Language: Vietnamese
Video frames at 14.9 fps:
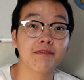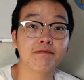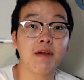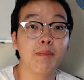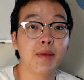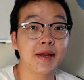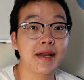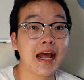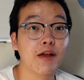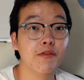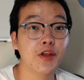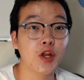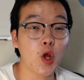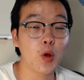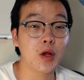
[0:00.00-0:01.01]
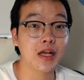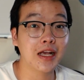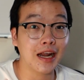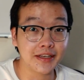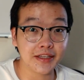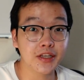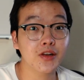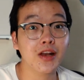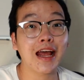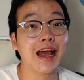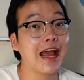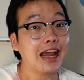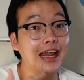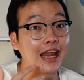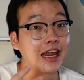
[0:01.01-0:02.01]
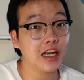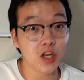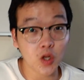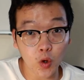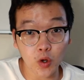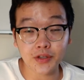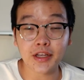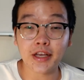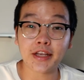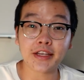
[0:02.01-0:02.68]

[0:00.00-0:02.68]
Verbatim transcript: và mình đăng video gần như là hàng ngày luôn